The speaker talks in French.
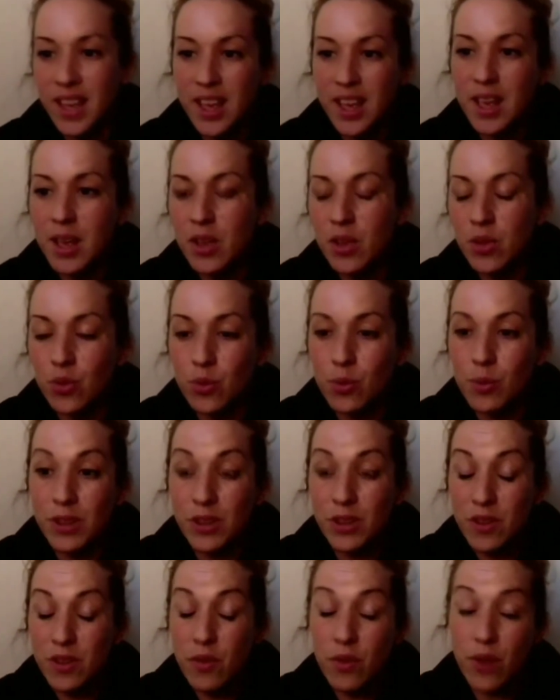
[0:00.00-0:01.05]
Donc maintenant, il va
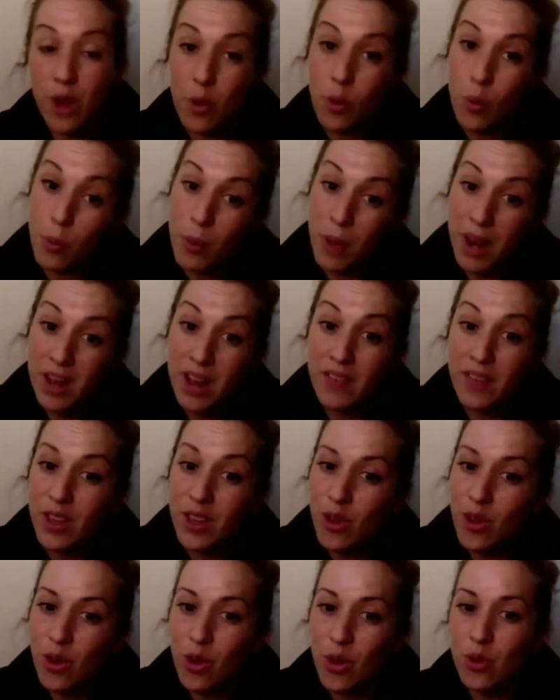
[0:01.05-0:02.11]
falloir qu'on parle avec
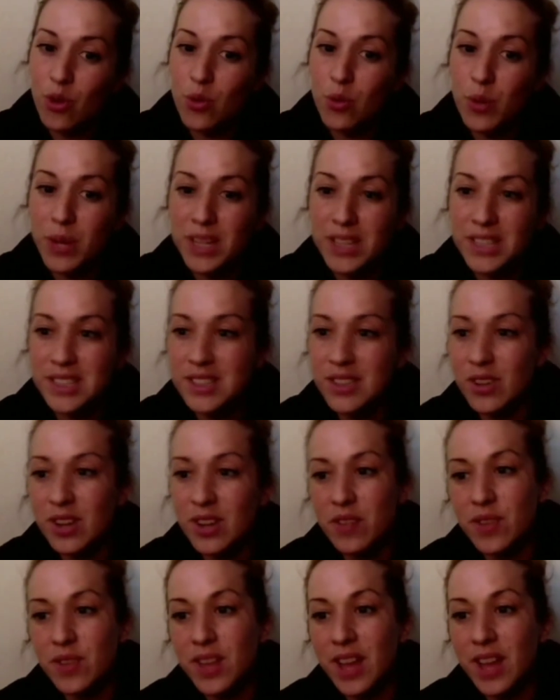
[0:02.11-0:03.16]
le président de la
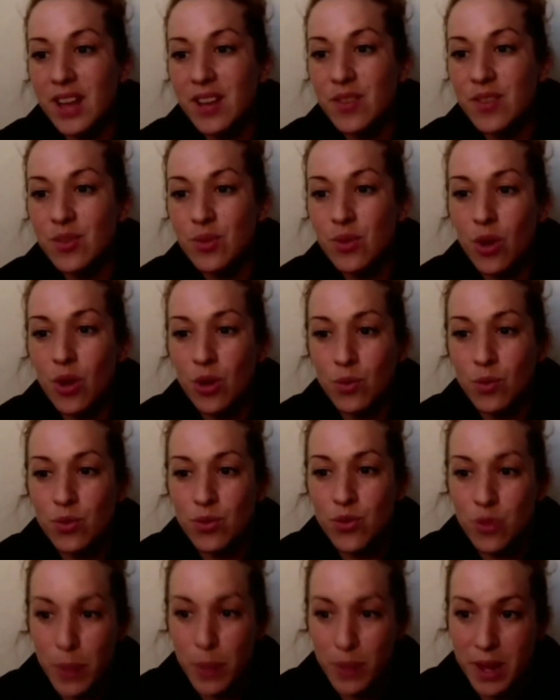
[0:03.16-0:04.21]
fédération, Monsieur
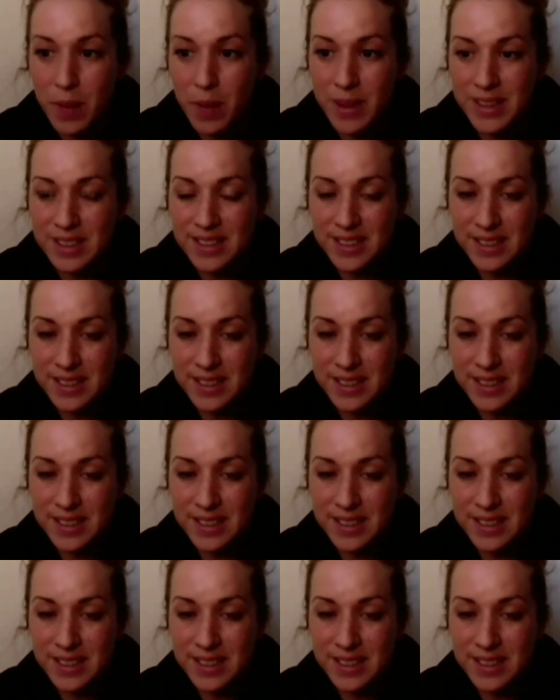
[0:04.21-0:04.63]
Bellabas,